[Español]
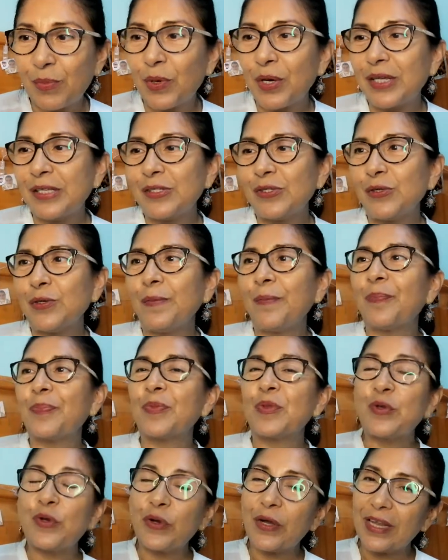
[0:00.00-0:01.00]
Por eso
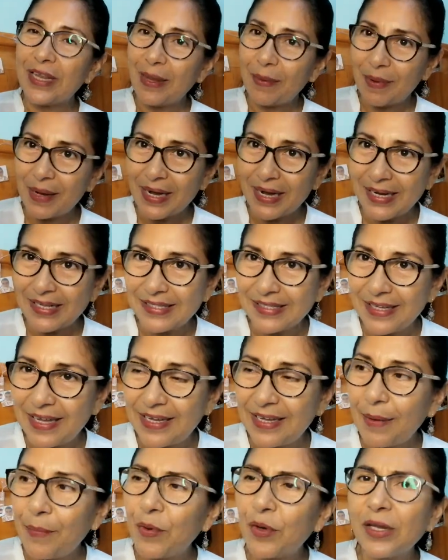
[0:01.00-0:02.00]
yo quería hablarles de
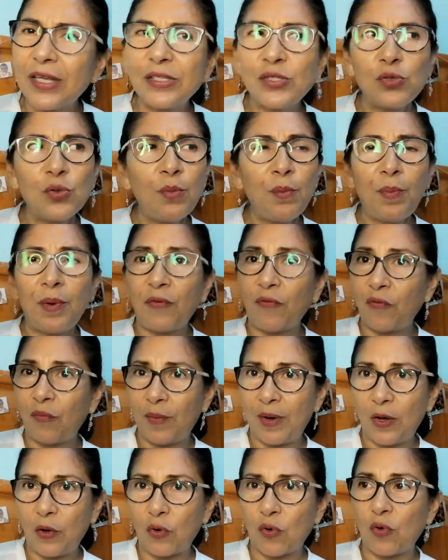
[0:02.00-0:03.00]
ella, porque es un
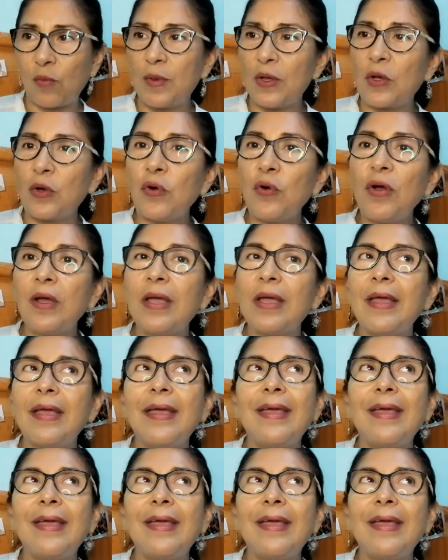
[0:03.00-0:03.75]
perfume económico